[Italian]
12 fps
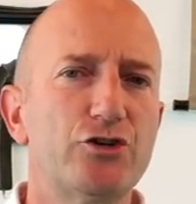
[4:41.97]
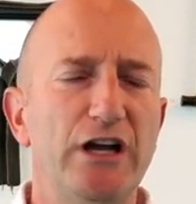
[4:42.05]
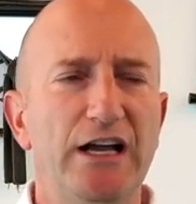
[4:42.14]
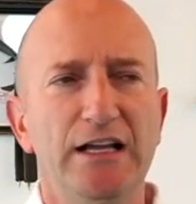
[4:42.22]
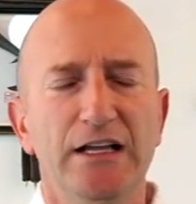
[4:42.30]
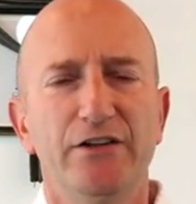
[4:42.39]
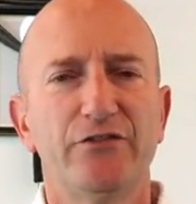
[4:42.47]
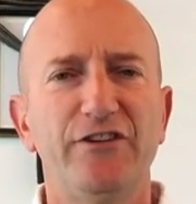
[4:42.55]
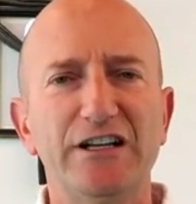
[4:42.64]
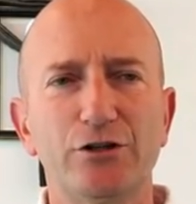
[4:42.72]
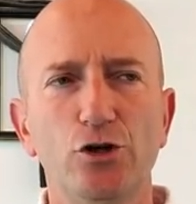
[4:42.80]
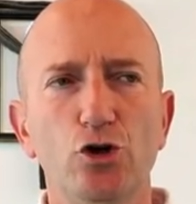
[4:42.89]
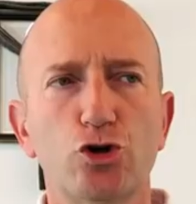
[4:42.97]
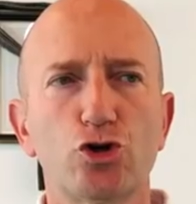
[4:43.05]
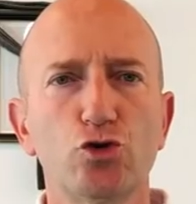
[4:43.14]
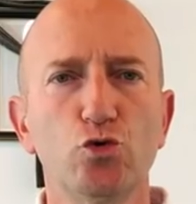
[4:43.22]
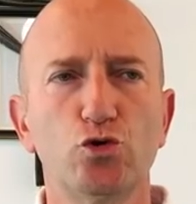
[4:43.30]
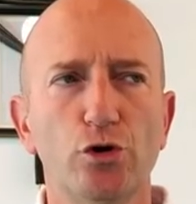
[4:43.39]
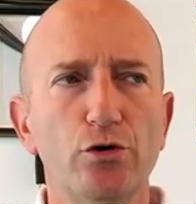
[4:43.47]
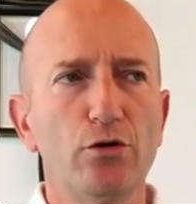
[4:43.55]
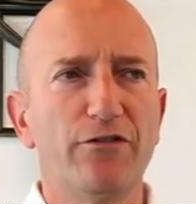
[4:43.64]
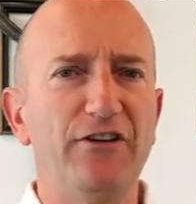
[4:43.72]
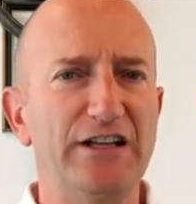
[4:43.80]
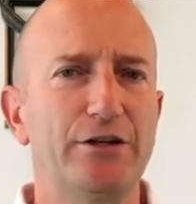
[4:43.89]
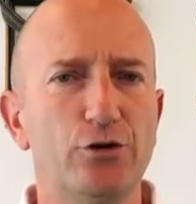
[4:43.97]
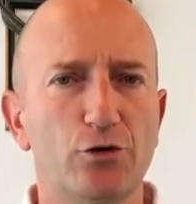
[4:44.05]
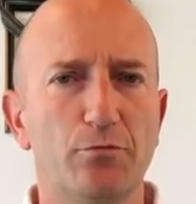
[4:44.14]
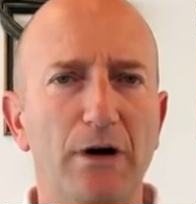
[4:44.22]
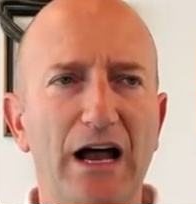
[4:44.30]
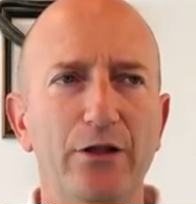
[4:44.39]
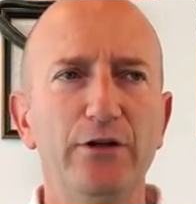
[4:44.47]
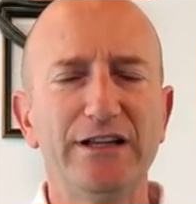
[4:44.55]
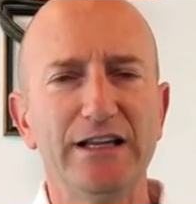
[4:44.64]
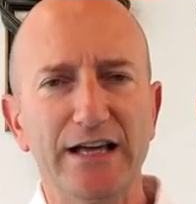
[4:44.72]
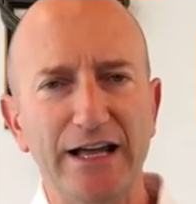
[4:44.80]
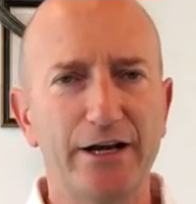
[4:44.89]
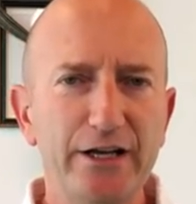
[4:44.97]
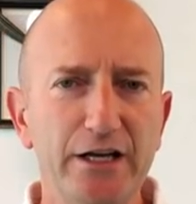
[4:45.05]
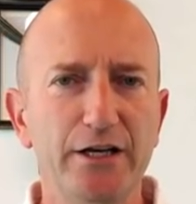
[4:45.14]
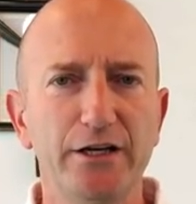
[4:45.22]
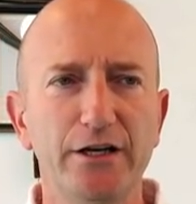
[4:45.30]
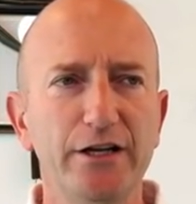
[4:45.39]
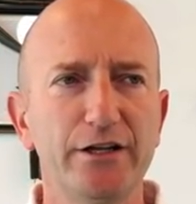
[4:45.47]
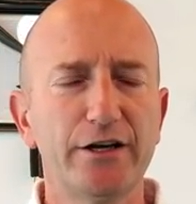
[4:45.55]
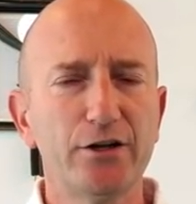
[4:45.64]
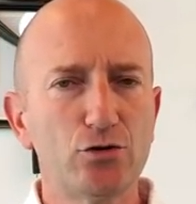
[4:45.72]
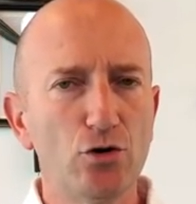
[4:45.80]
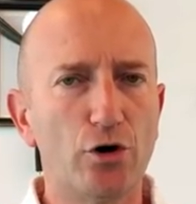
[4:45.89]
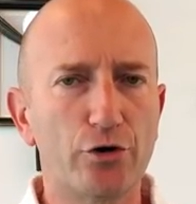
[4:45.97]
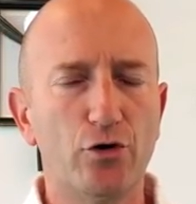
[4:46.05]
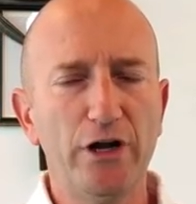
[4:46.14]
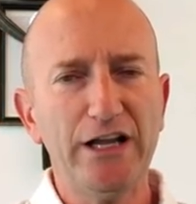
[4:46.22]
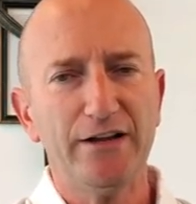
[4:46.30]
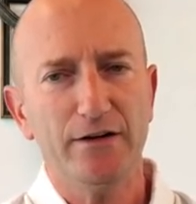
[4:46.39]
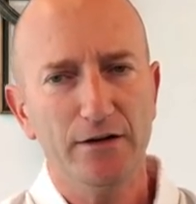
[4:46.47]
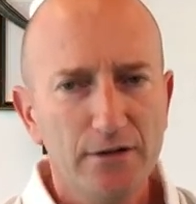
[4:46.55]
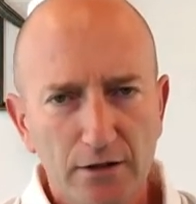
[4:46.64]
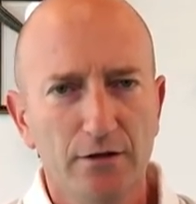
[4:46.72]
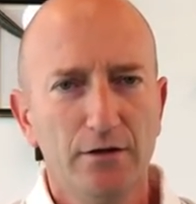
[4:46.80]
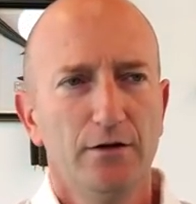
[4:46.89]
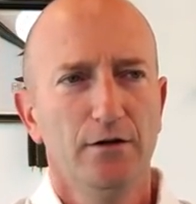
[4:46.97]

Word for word: cioè fate lo sciuto, non lo fate normale, dovete dare il, ritorno e